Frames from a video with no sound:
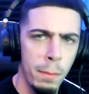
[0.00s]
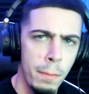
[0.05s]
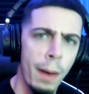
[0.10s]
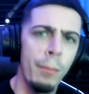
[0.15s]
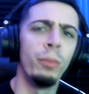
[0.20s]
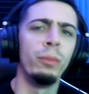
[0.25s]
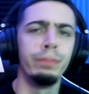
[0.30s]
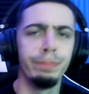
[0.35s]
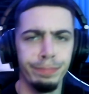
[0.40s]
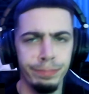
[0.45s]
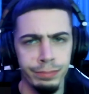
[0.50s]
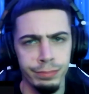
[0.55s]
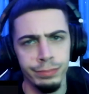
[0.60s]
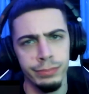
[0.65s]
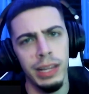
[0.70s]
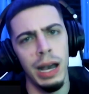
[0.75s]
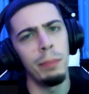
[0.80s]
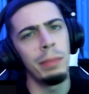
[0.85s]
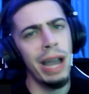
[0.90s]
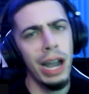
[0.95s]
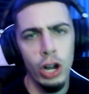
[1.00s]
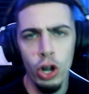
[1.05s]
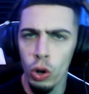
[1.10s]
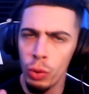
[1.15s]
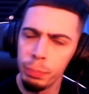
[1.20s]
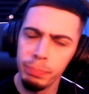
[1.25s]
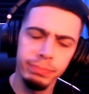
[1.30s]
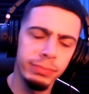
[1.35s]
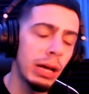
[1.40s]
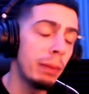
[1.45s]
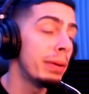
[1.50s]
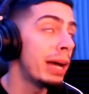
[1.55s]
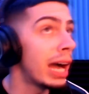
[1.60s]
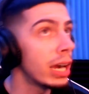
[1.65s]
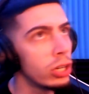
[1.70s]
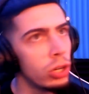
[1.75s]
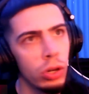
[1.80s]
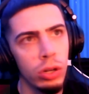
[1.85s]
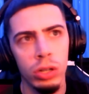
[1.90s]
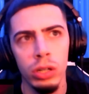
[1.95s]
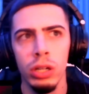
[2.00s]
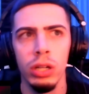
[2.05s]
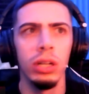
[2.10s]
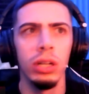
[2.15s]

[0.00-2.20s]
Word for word: Vamos, dame algo, dame algo.